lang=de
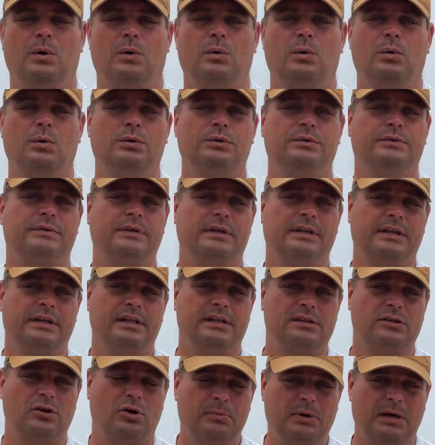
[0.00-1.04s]
Und in
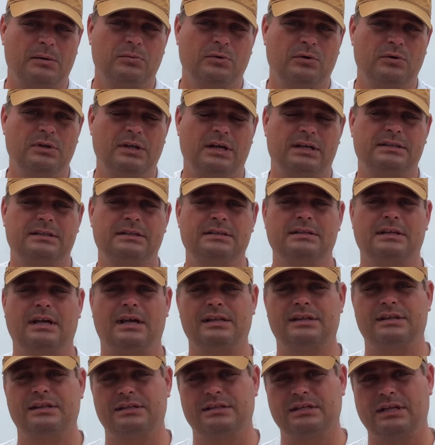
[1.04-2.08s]
den Sommermonaten, da
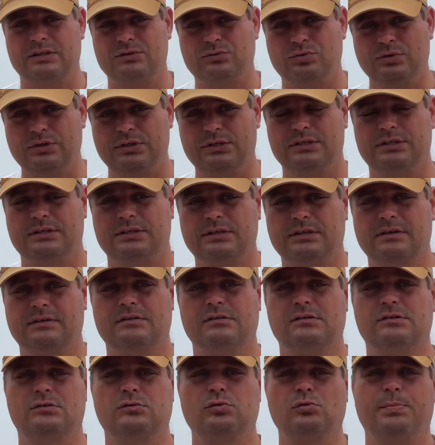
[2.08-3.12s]
ist es natürlich
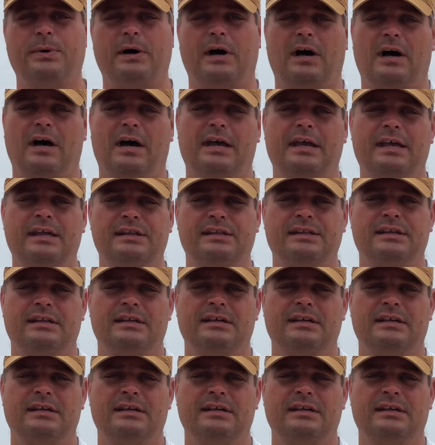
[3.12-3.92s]
super heiß.